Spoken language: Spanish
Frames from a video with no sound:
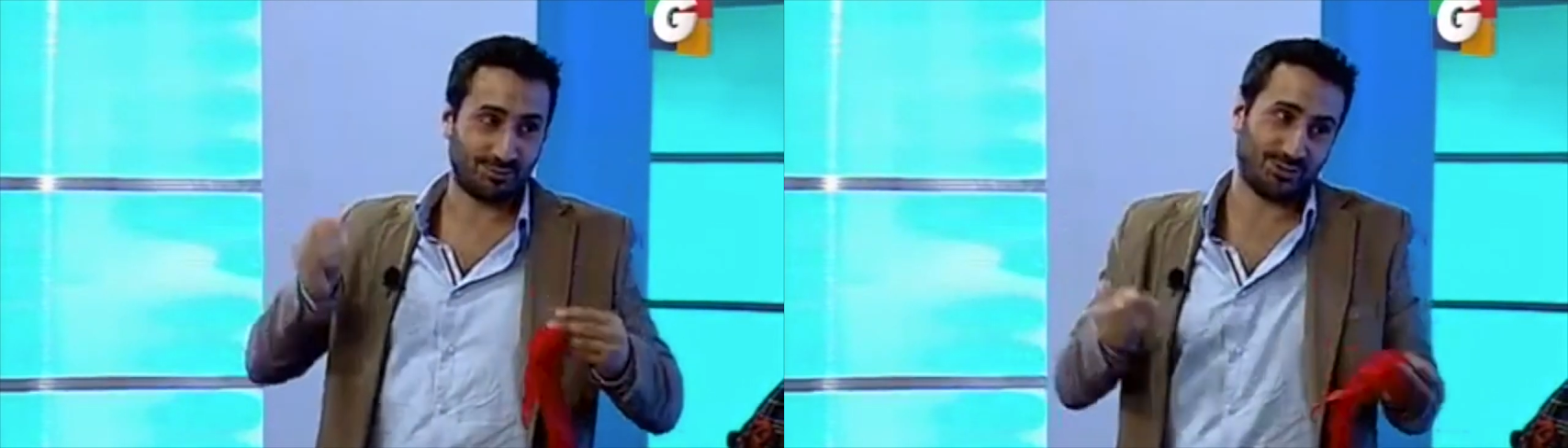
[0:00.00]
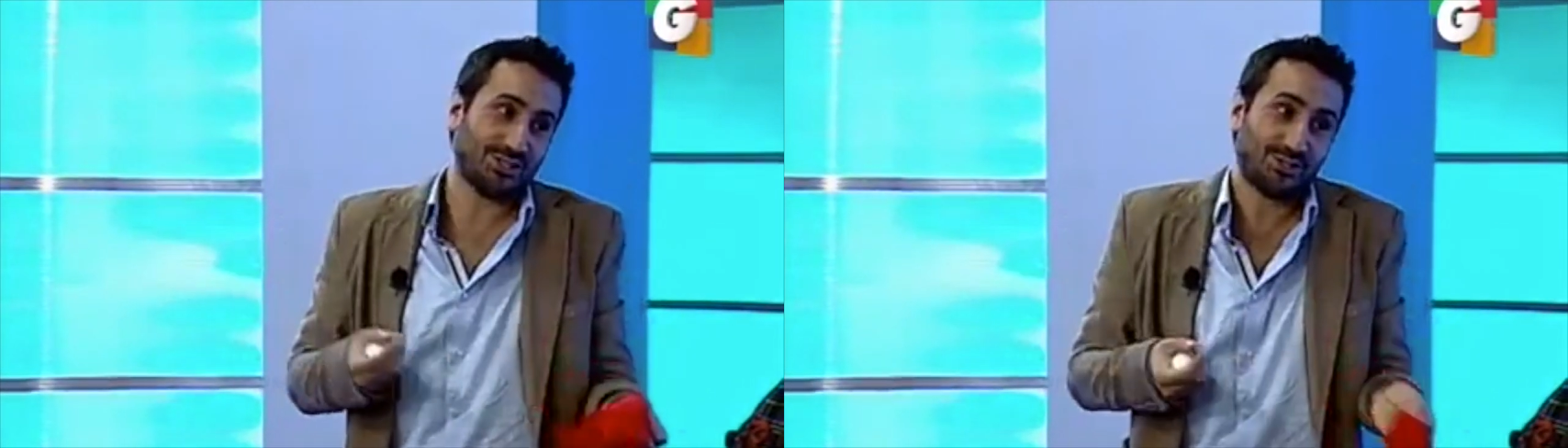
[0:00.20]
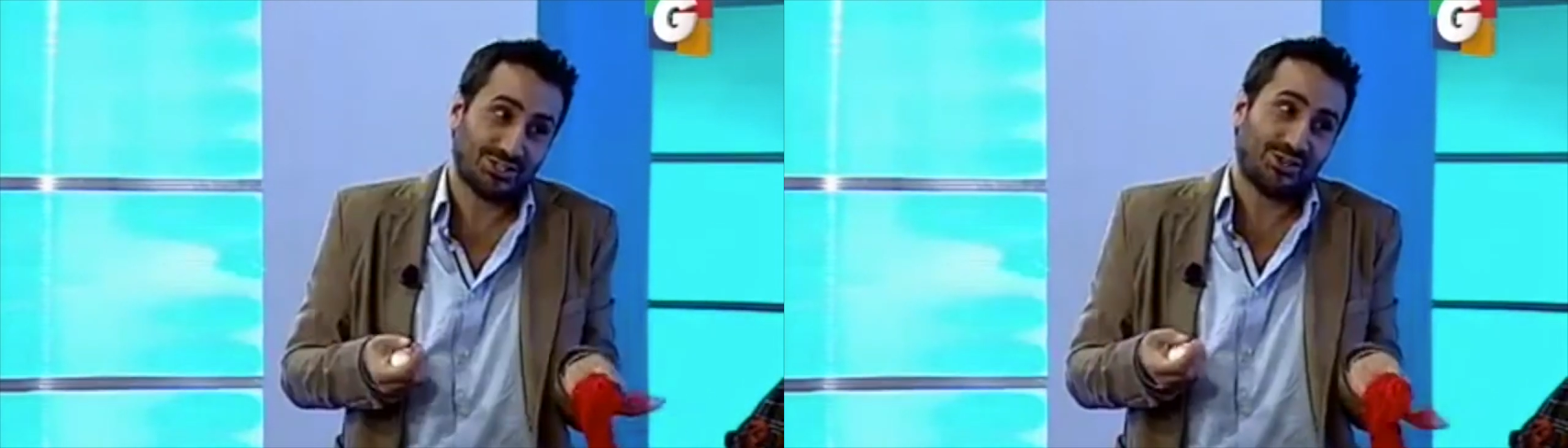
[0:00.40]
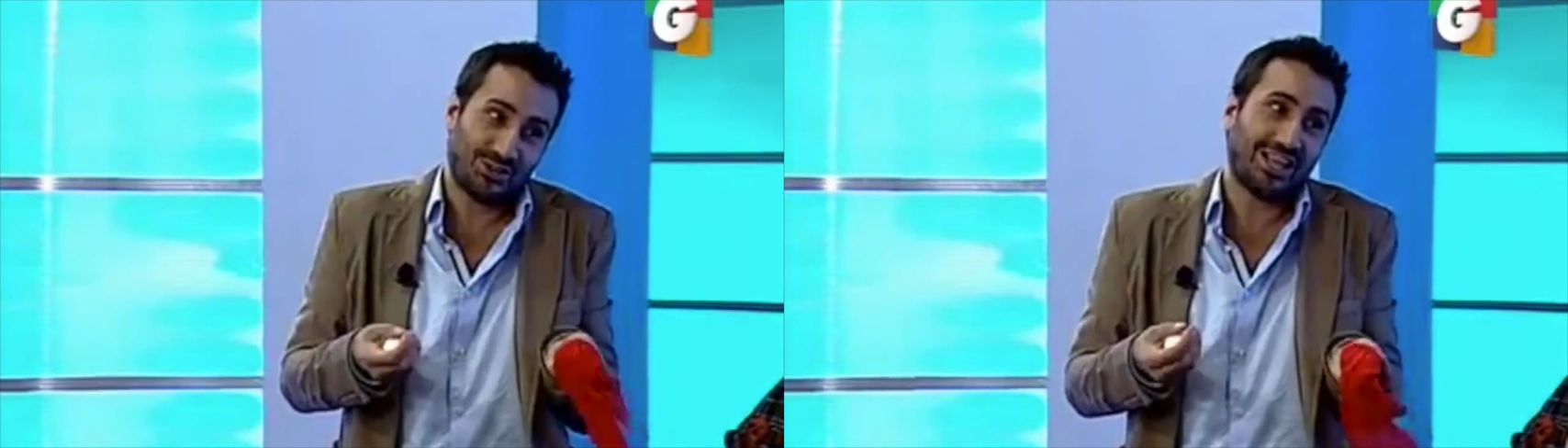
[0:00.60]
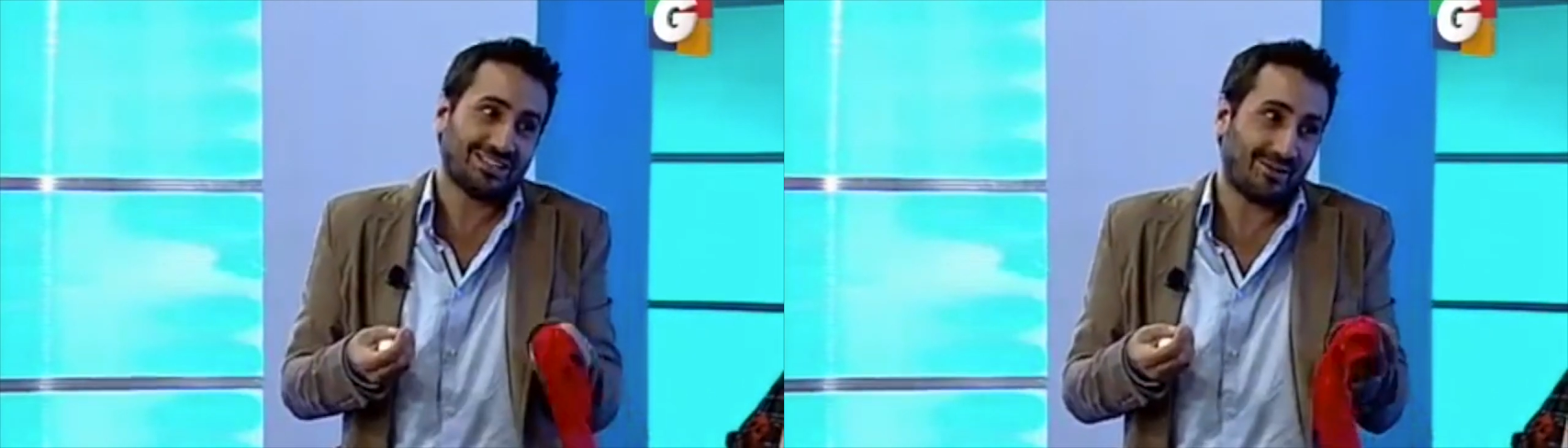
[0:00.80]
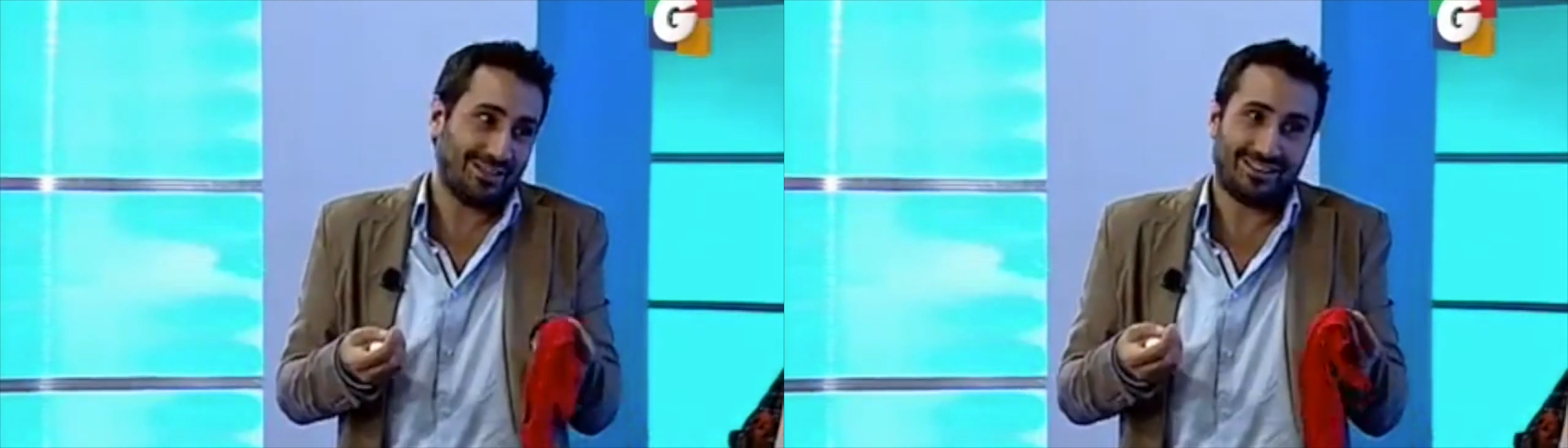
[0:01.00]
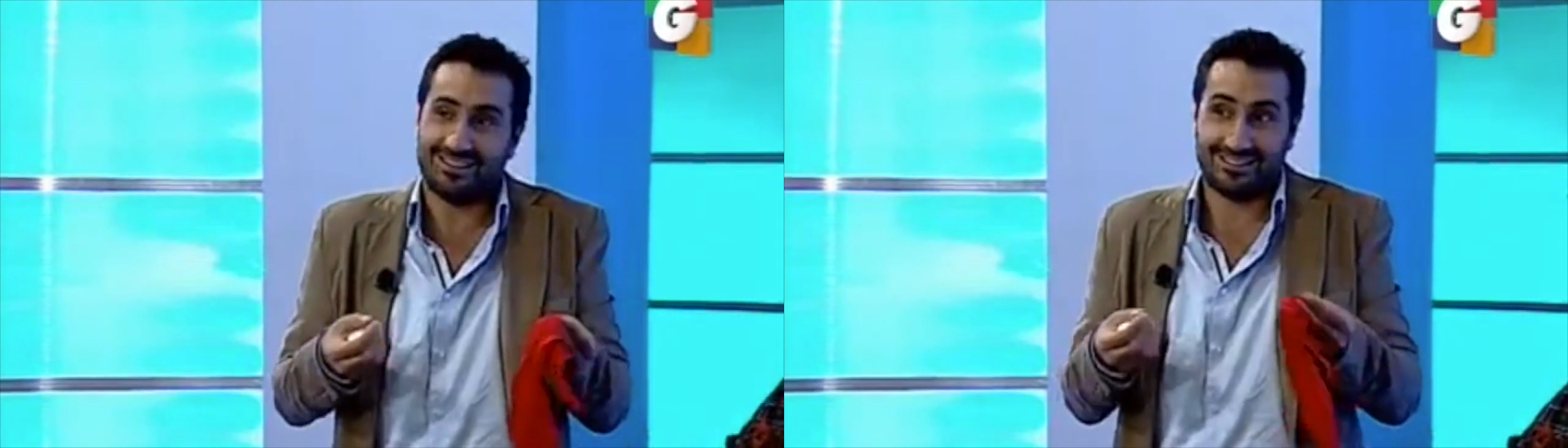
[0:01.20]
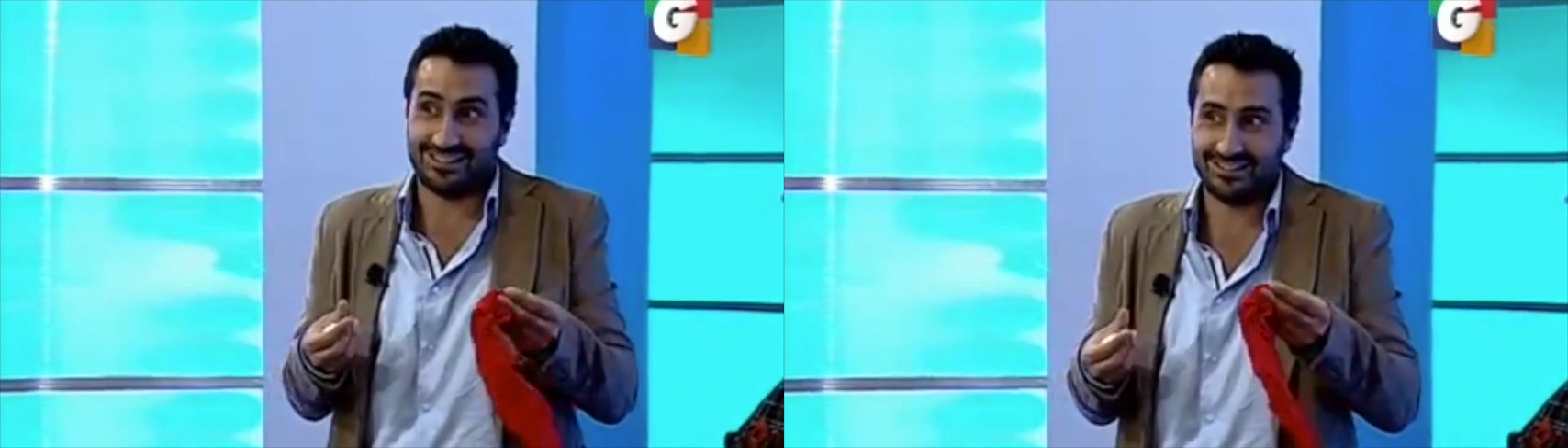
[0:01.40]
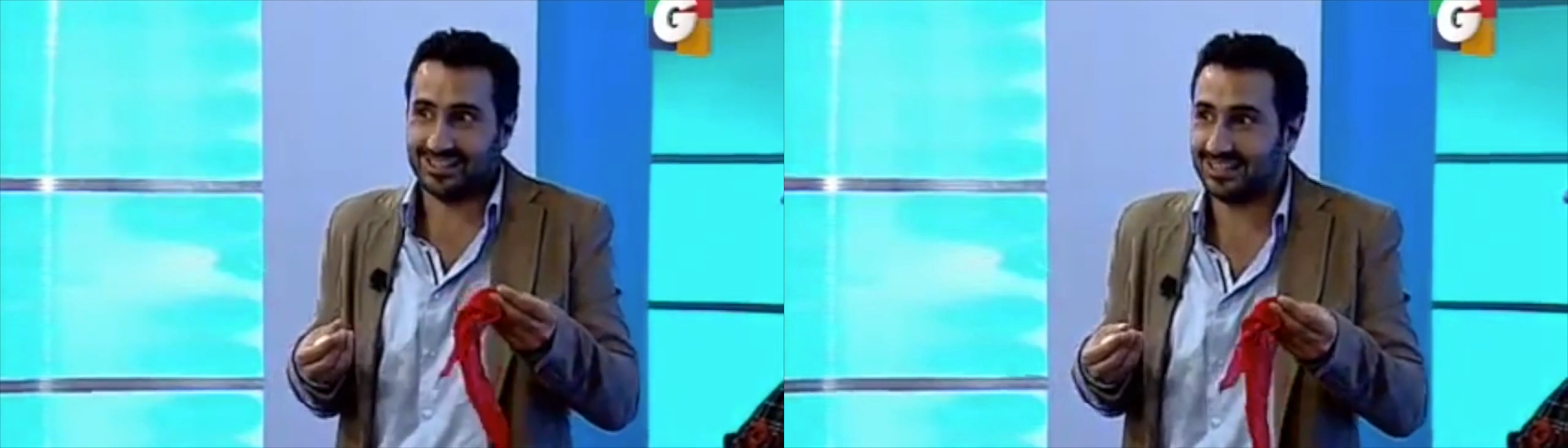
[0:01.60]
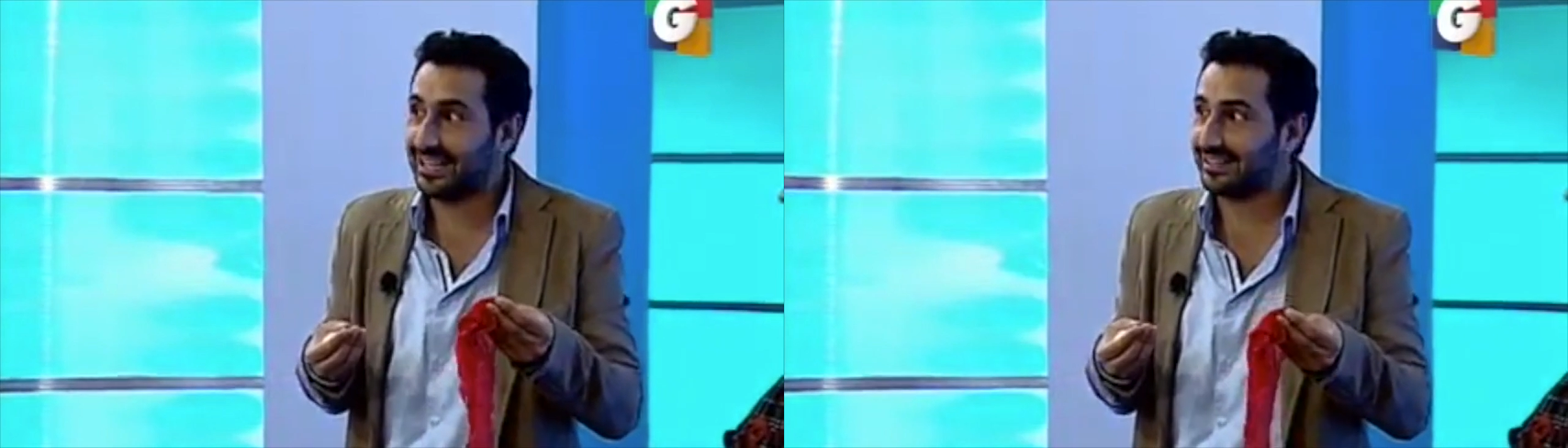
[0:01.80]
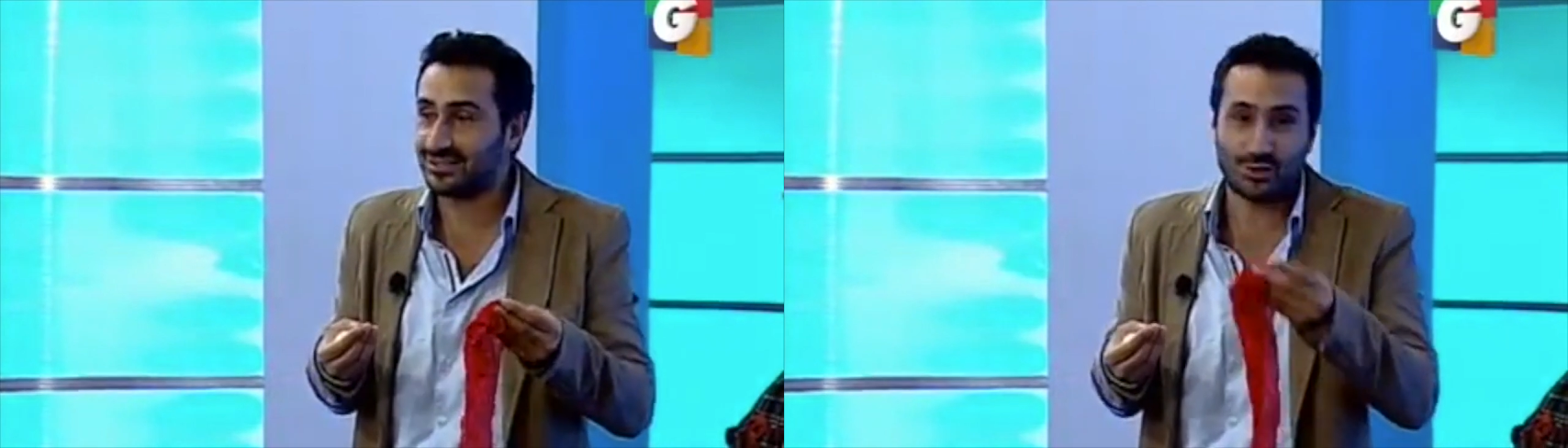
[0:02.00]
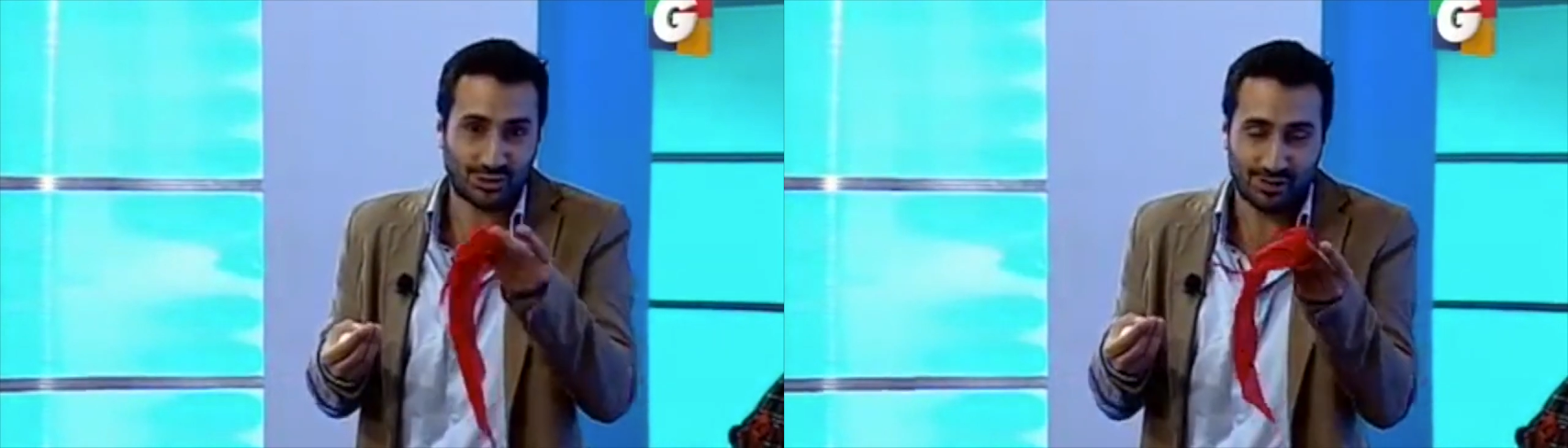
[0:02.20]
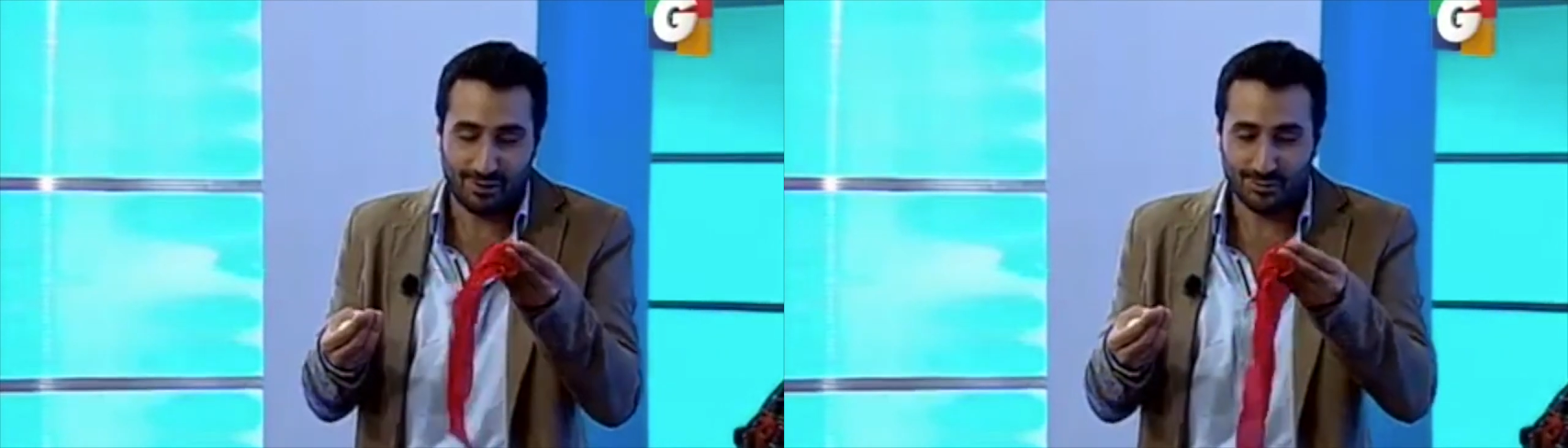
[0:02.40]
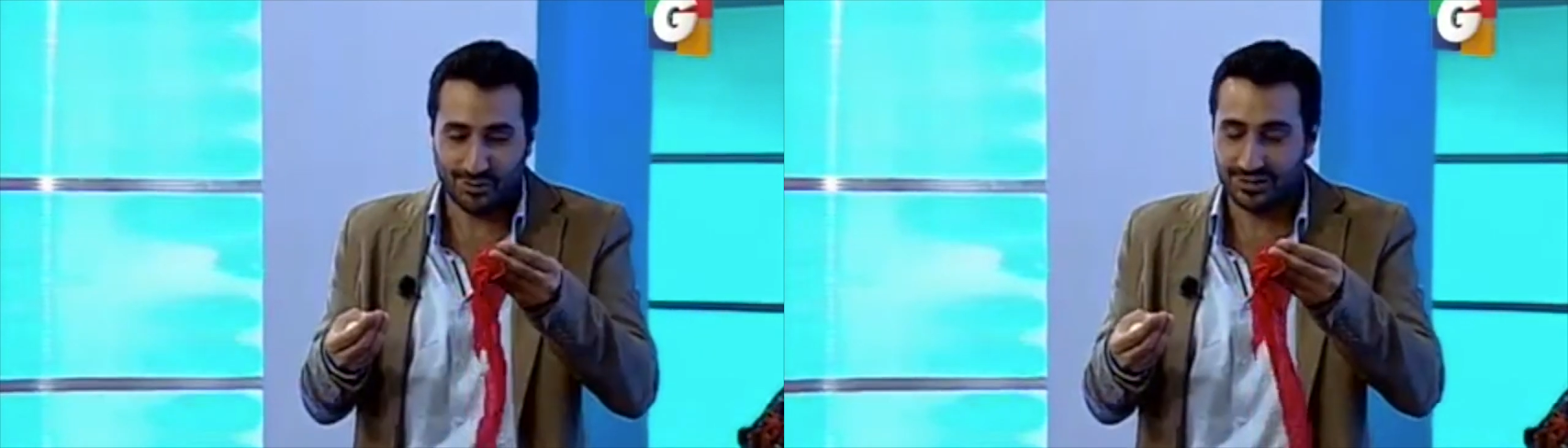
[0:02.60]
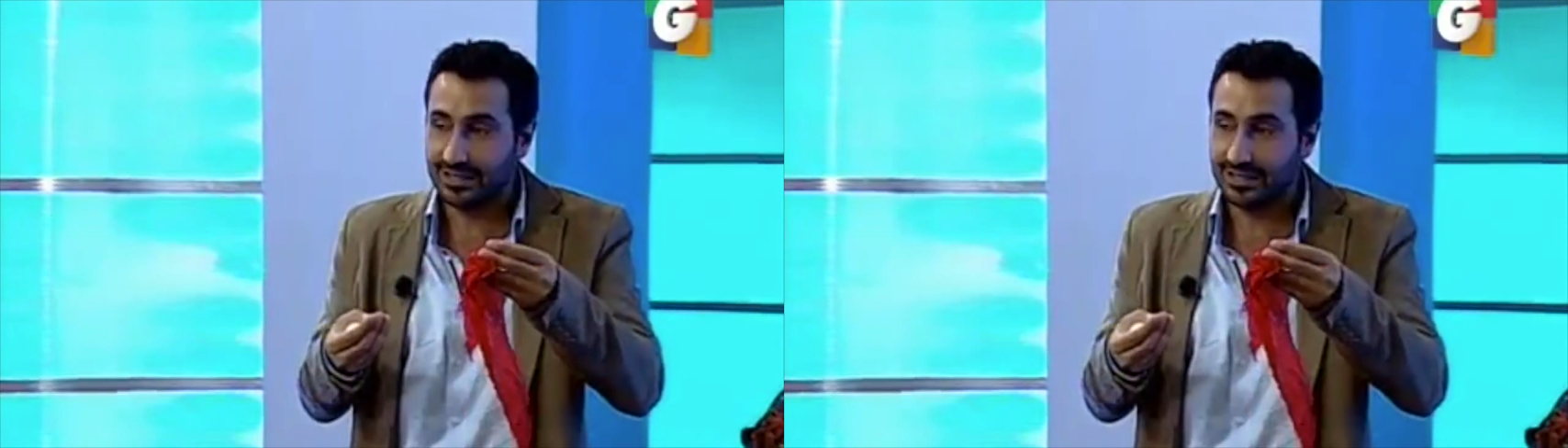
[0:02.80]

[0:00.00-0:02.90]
Claro. eso es psicología, claro, ¿sabes? la, sí, sí, la, distracción, lo que hablamos hoy.